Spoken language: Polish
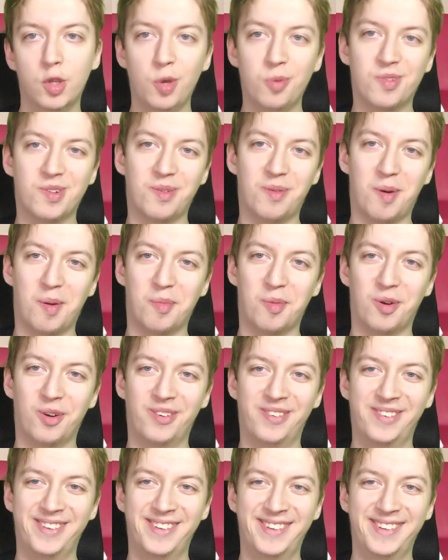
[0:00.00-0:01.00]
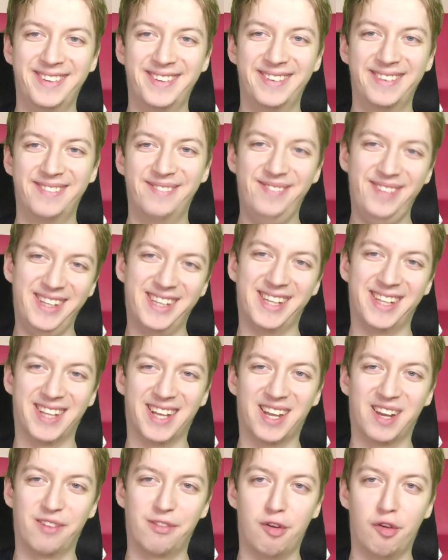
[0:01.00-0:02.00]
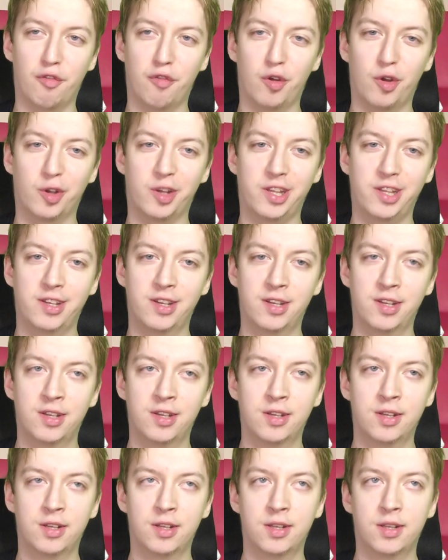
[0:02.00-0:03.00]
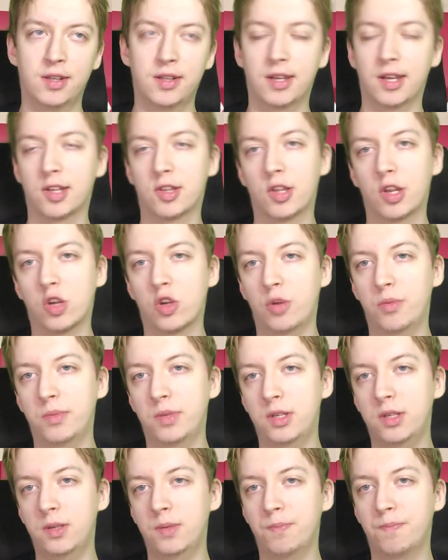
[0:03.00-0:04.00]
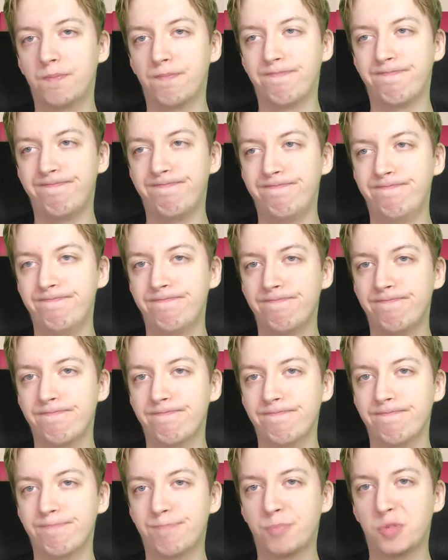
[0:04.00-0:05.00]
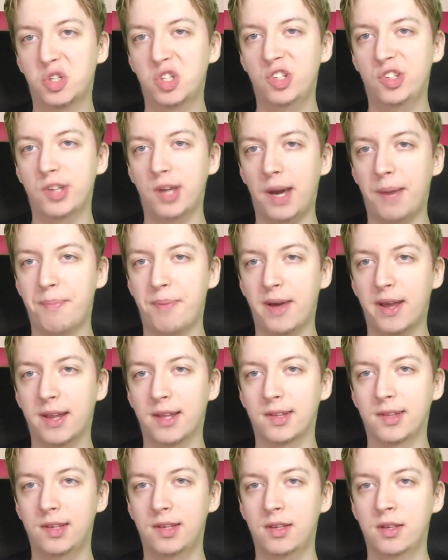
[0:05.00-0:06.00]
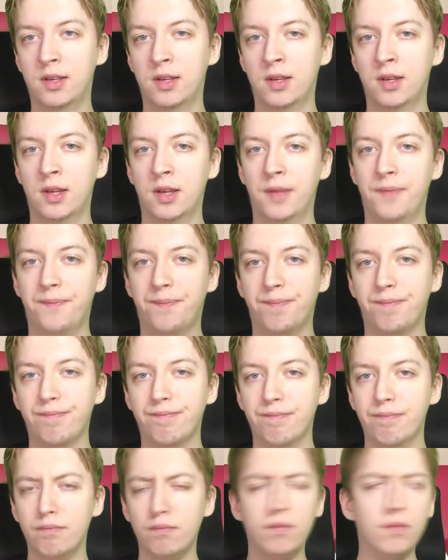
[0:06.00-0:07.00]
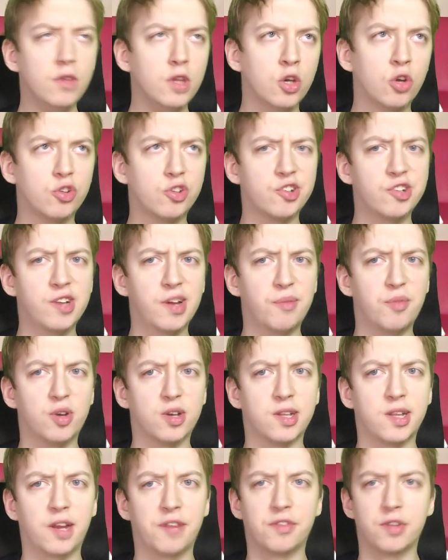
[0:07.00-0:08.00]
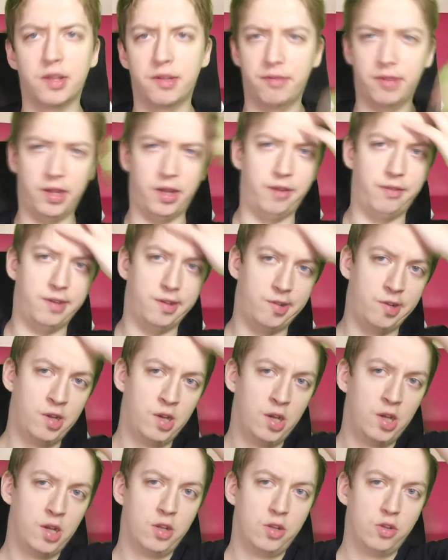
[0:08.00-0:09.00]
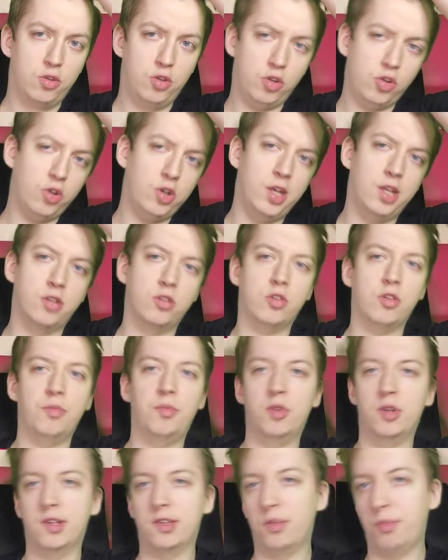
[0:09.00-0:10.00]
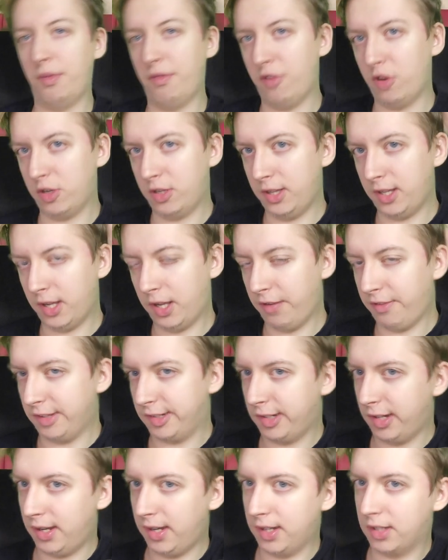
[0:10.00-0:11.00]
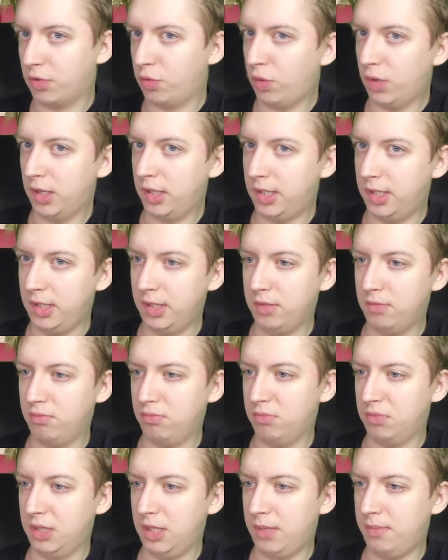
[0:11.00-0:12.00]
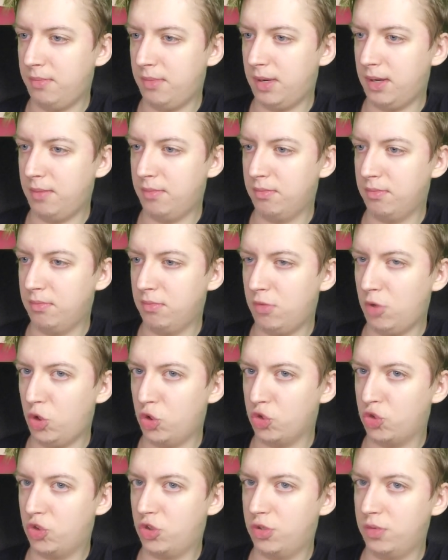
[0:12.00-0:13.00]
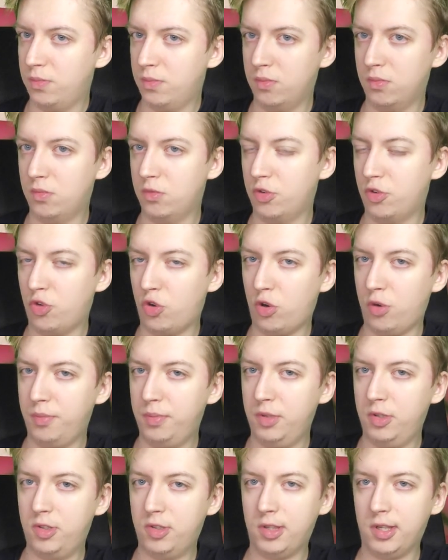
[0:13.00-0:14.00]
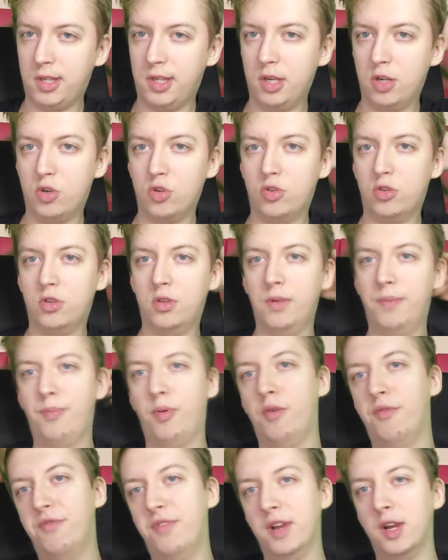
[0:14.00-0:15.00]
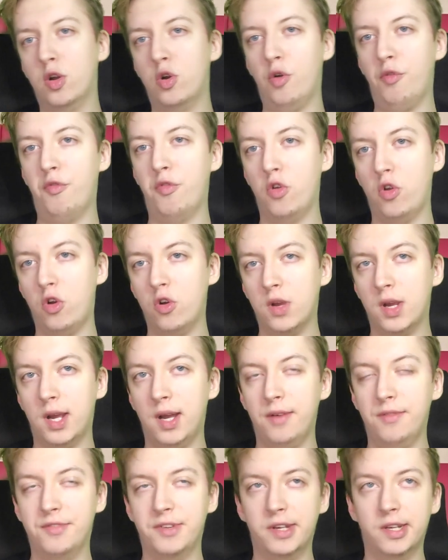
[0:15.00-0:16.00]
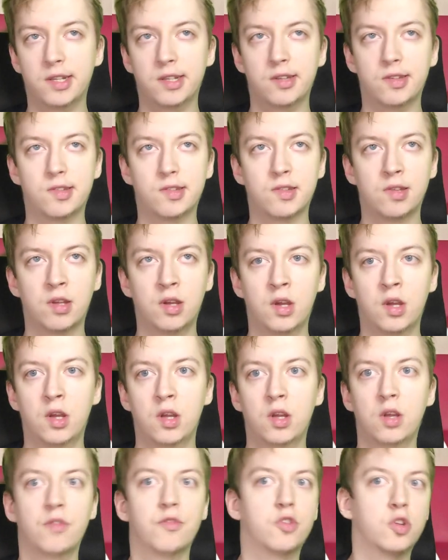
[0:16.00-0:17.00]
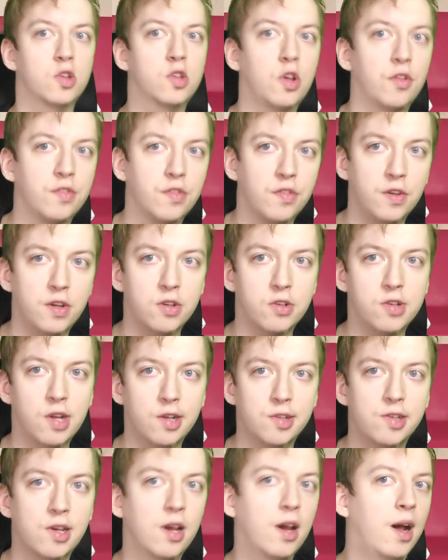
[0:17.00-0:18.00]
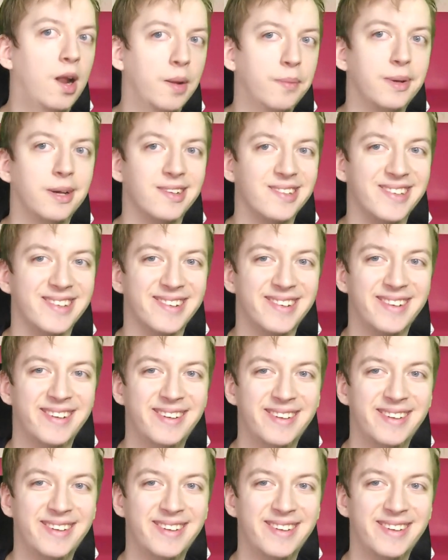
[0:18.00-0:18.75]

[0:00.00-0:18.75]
Dobrze, mama. Będę nagrywał vlogi. Jak tylko mi przyjdzie aparat i... Chociaż nie, mogę telefonem nagrywać. No to nie, no to mogę sobie vlogi nagrywać, ale aktualnie nie mam o czym zrobić takiego typowego vloga, więc wszystko w swoim czasie, ale będzie.